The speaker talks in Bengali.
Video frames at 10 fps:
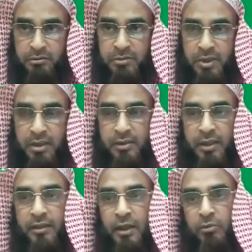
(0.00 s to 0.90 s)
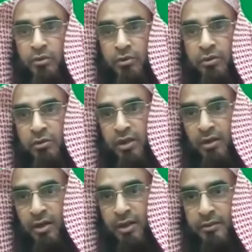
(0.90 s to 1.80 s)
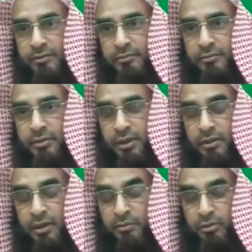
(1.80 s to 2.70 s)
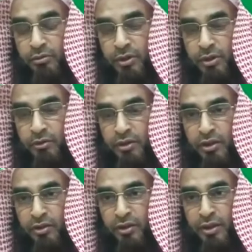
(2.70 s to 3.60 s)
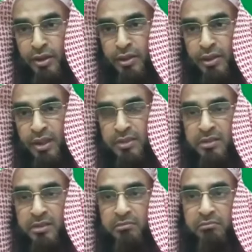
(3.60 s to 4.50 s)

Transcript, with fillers: তা তাদের আমলগুলি দলিল নাই তাদের আমলগুলি দলিল নয় কাজটি